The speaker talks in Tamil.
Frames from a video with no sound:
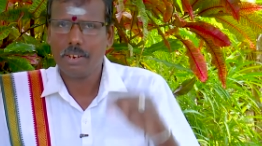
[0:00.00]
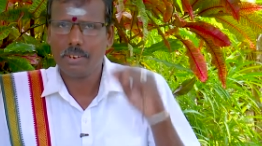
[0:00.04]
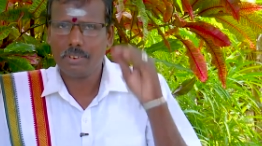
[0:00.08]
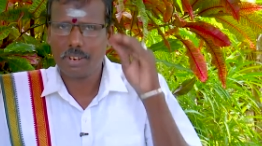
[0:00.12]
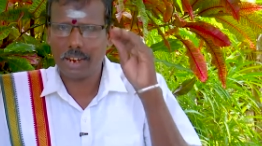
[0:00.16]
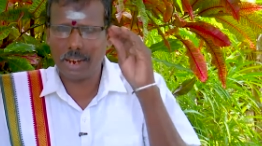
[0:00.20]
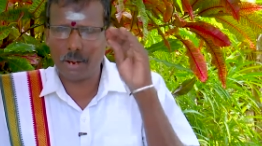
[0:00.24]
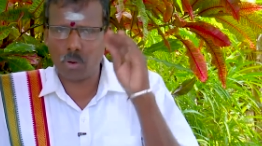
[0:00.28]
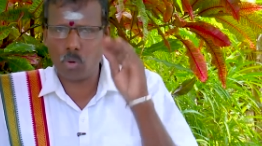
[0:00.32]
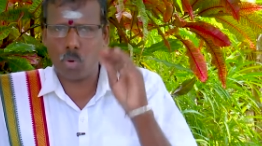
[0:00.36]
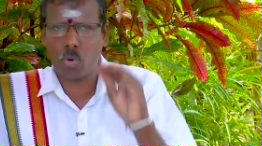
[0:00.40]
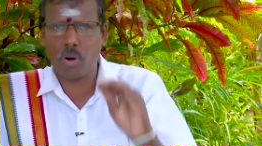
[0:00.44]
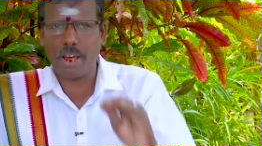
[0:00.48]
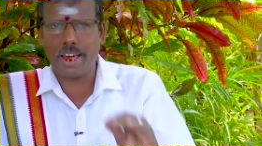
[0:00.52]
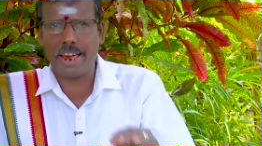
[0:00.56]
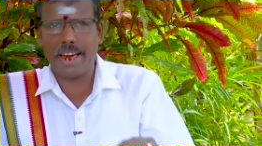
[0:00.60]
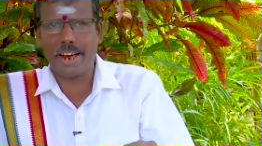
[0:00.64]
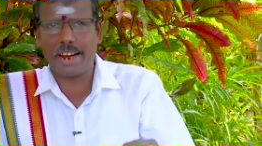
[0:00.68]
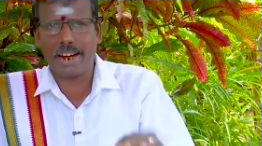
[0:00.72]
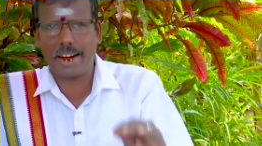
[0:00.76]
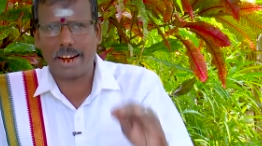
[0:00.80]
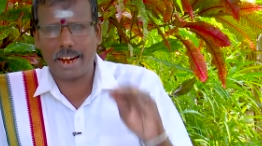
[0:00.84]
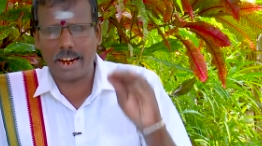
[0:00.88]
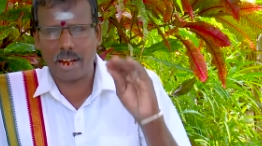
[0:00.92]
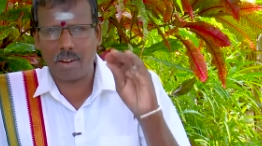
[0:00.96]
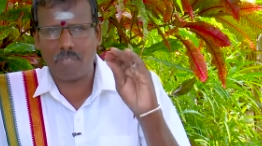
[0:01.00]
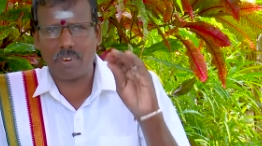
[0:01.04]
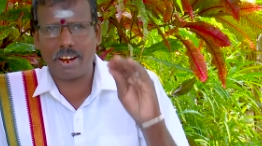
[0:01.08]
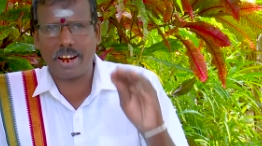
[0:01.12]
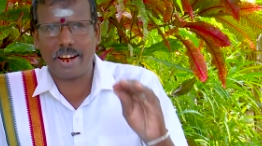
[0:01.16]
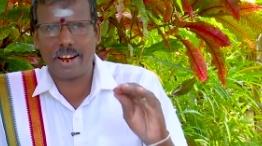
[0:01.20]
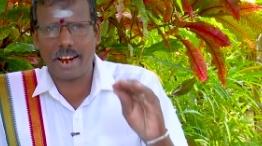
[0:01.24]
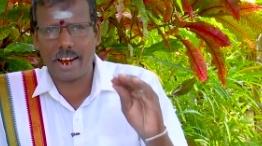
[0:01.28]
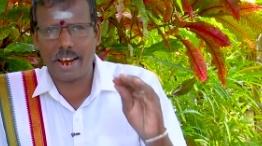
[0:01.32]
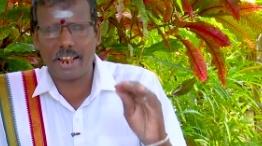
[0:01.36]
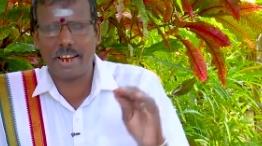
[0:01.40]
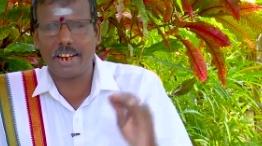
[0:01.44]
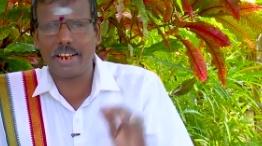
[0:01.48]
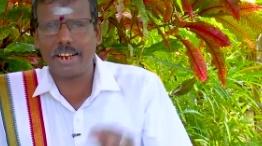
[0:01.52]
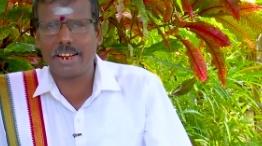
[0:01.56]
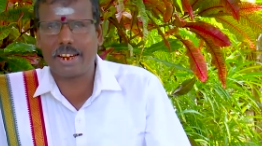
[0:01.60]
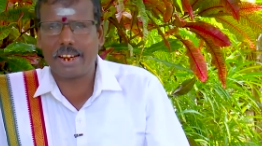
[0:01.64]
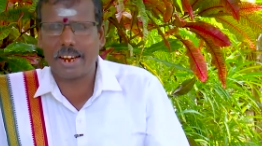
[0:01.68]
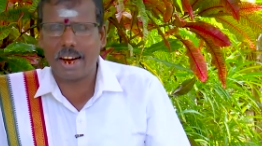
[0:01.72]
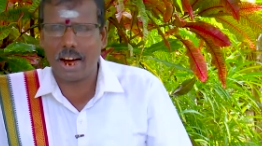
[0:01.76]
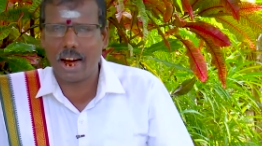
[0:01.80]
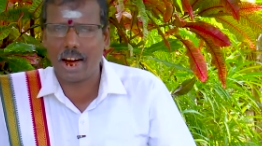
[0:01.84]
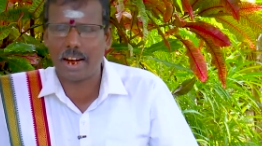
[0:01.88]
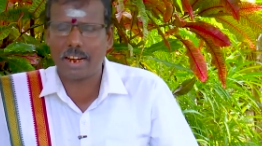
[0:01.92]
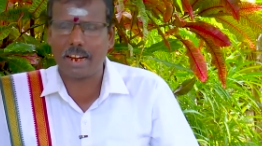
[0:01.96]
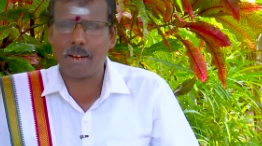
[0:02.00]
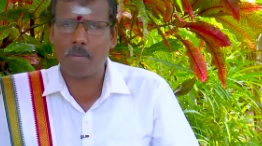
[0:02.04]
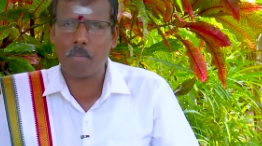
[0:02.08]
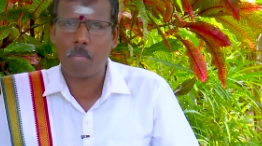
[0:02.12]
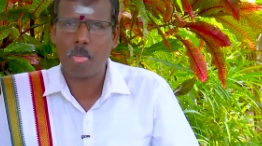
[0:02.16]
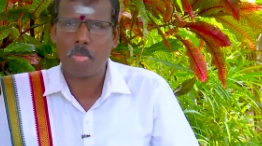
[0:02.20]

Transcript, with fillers: தன்னுடைய கணவன் நலனுக்காக